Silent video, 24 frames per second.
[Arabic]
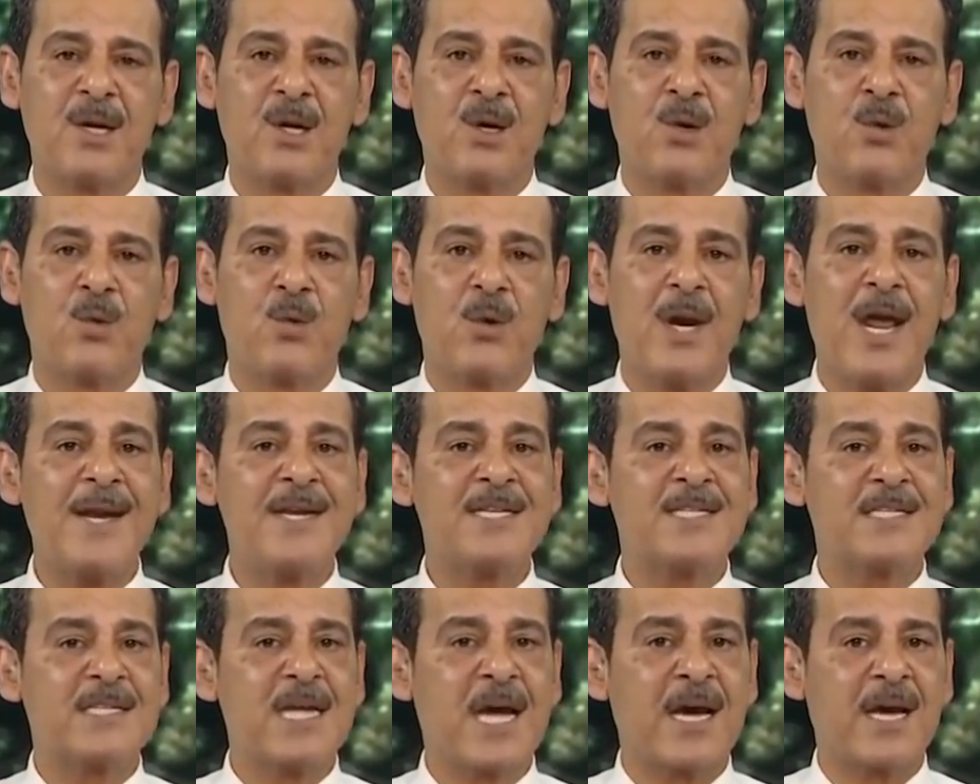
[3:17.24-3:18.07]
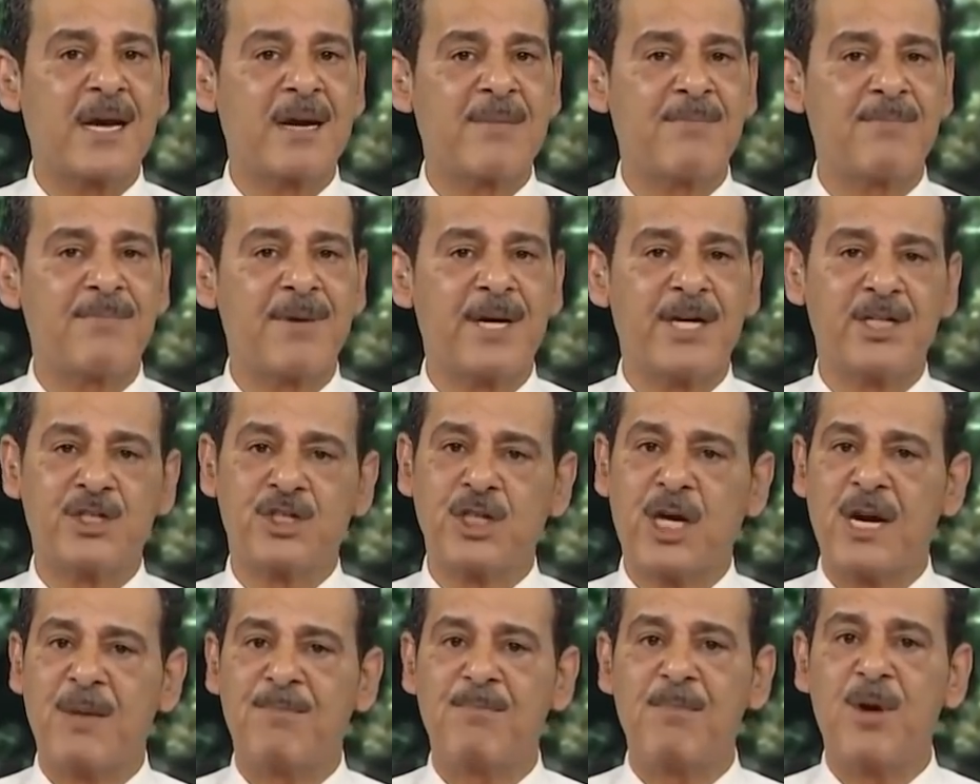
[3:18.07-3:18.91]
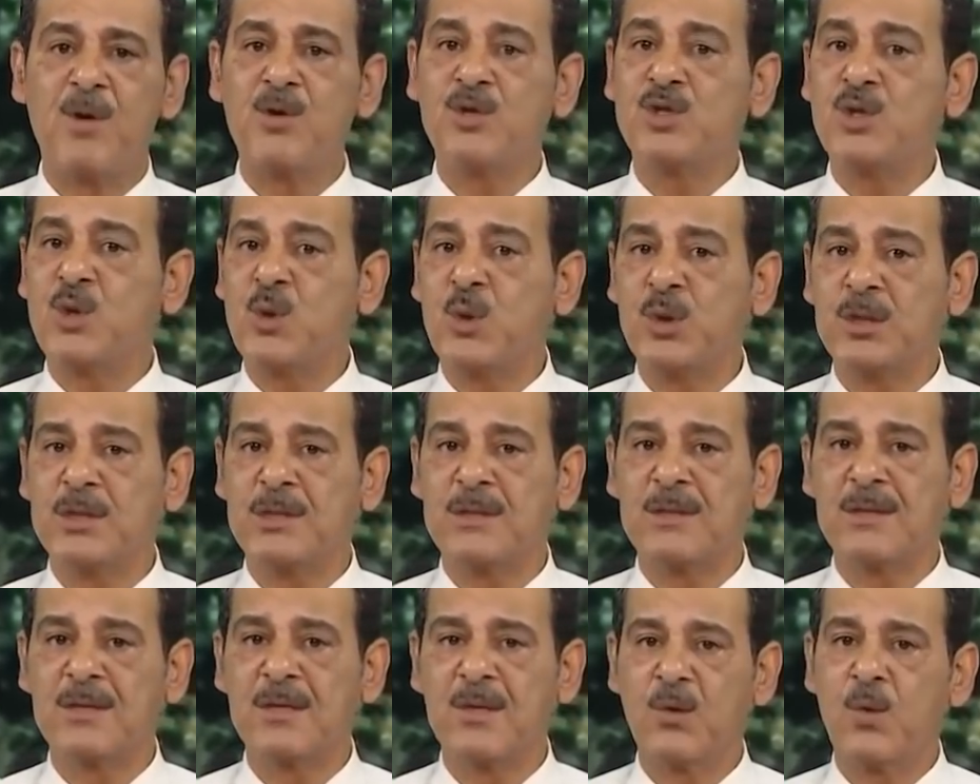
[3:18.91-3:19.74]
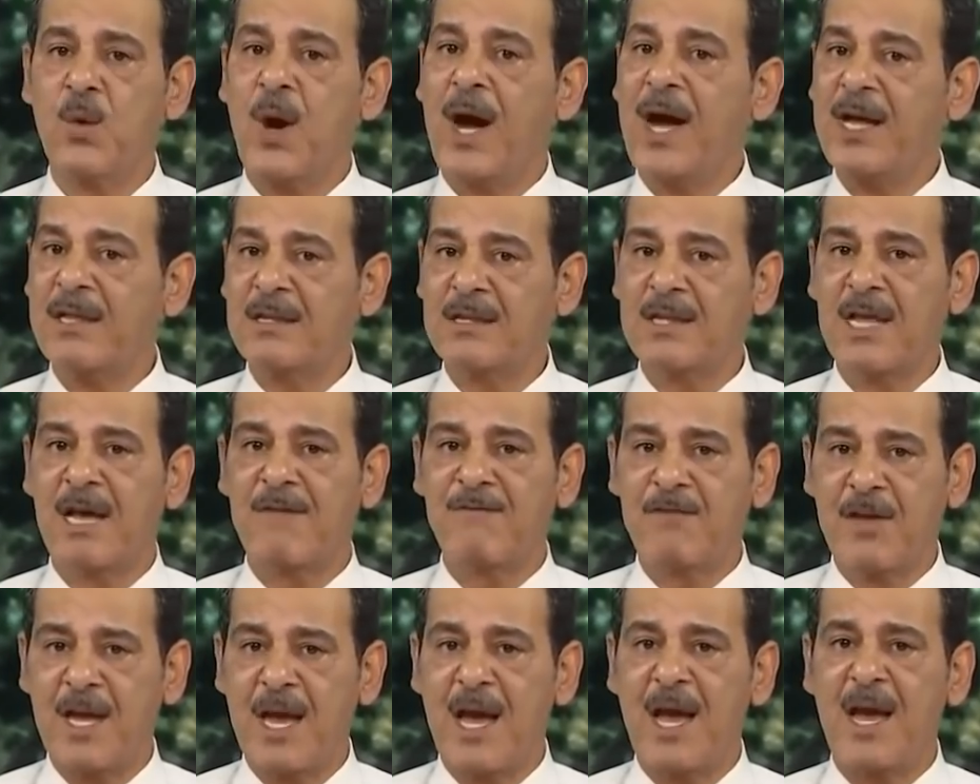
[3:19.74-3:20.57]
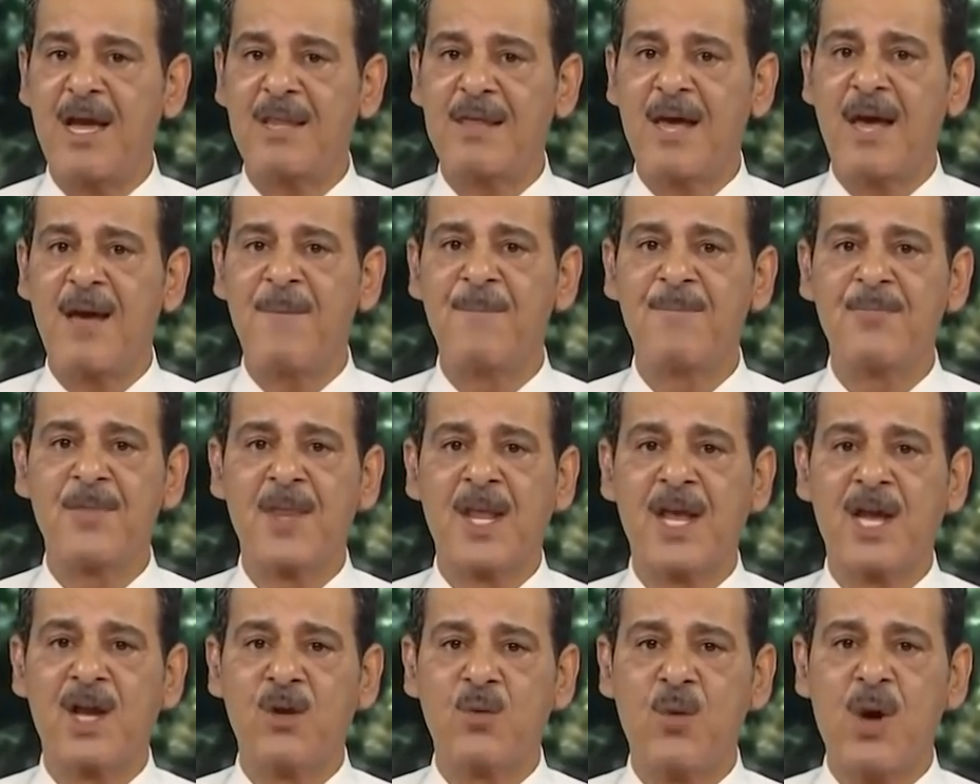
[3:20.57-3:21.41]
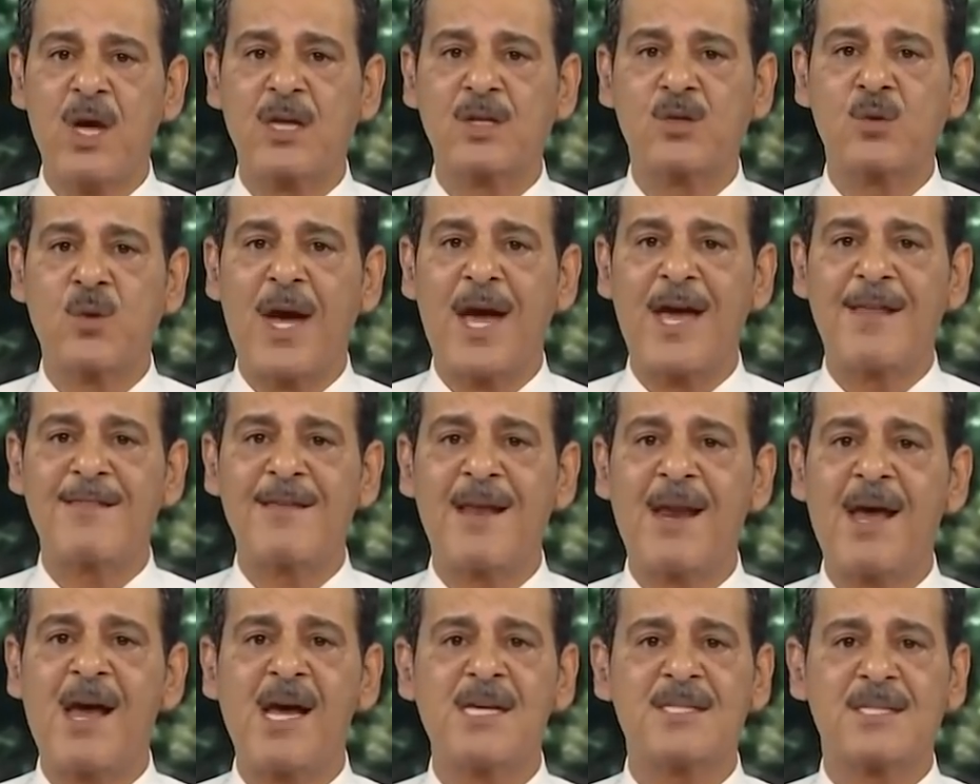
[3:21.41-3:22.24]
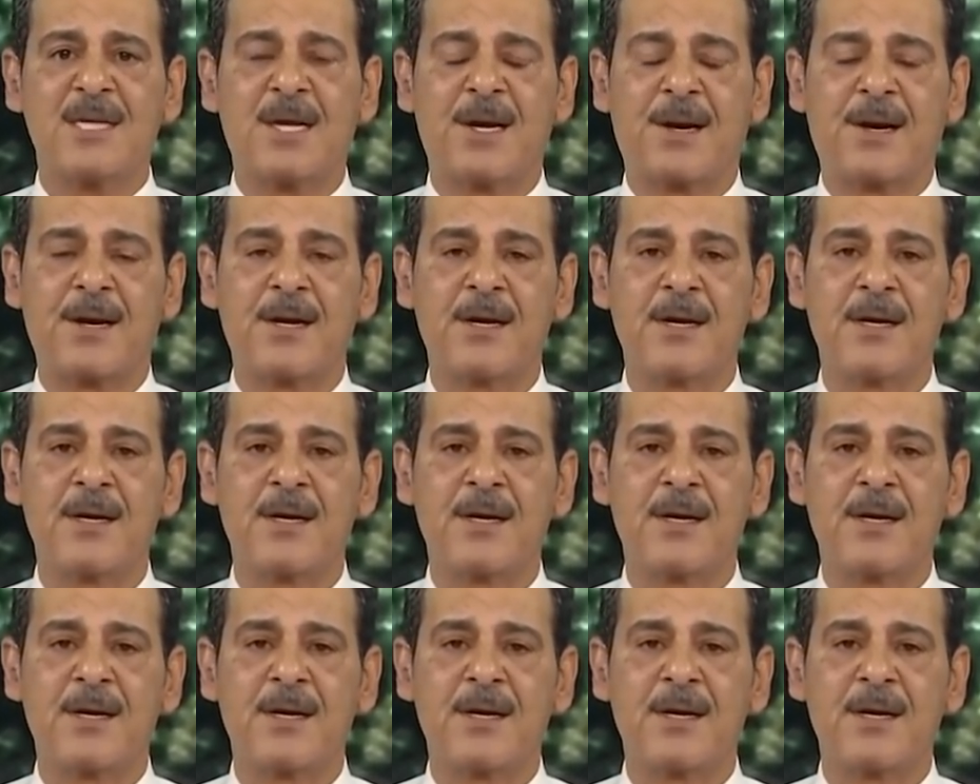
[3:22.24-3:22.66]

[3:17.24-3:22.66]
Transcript: ولا نستغرب الجرب موجود وحتى في هذا الوقت وهذا العصر